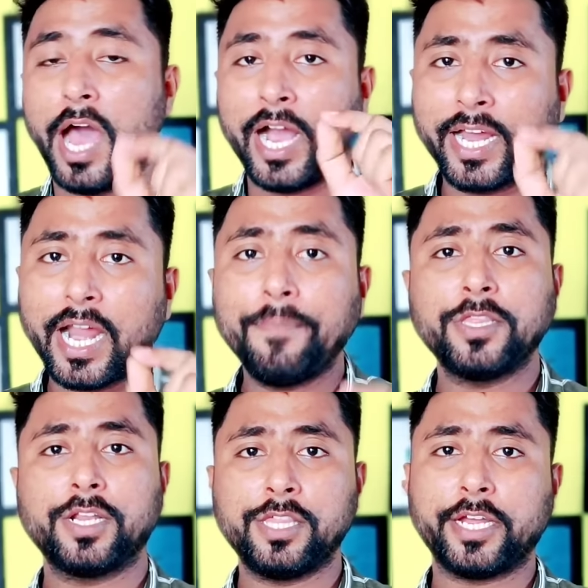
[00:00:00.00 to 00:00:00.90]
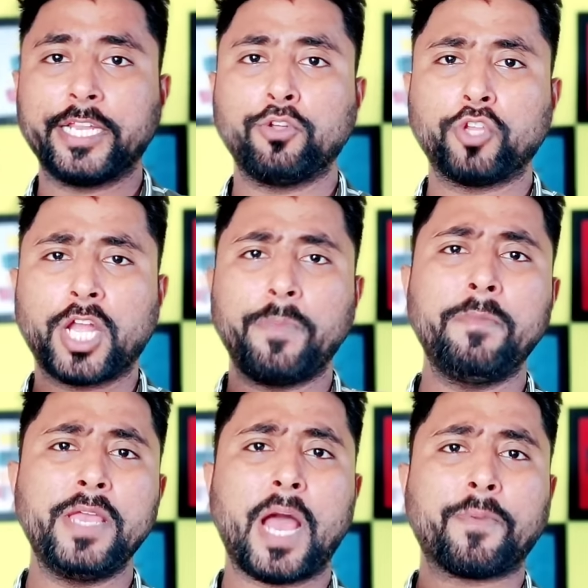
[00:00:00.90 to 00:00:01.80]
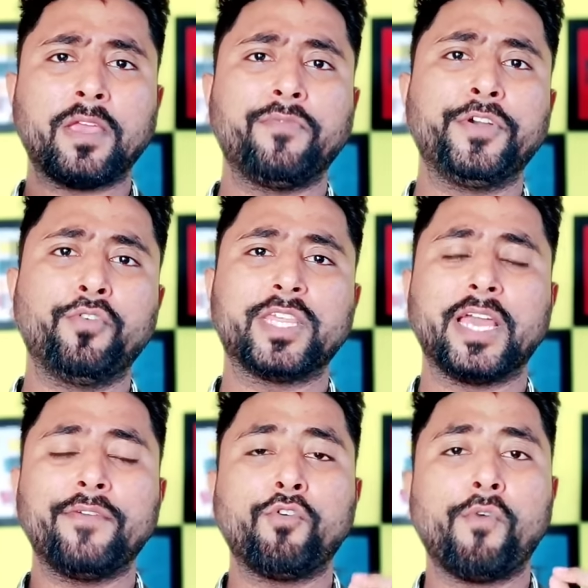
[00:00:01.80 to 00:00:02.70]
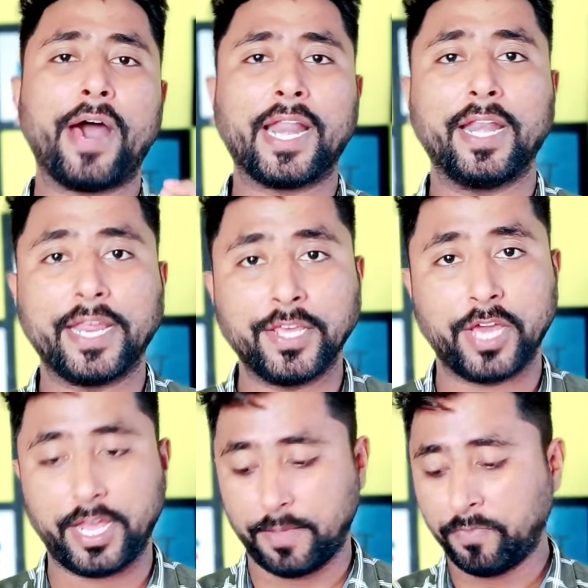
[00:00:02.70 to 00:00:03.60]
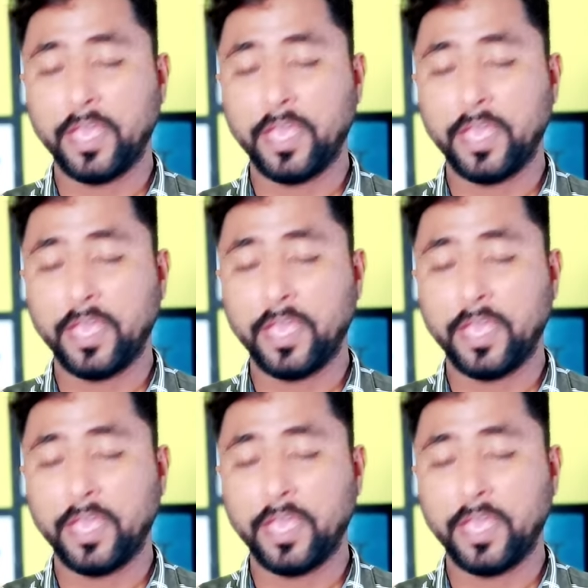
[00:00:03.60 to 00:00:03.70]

अगर आप इस तरह से करते हो तो कभी भी आपकी वीडियो जो है वो वायरल नहीं जाएगी